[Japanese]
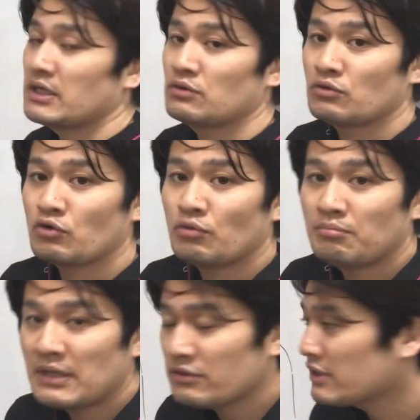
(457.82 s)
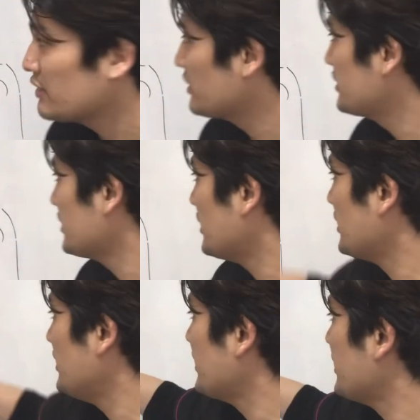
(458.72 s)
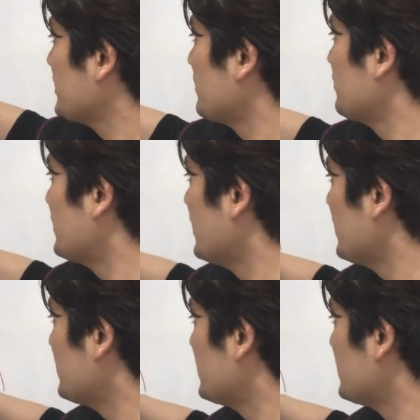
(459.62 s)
あのこう丸くなっていって射角筋だけじゃなくて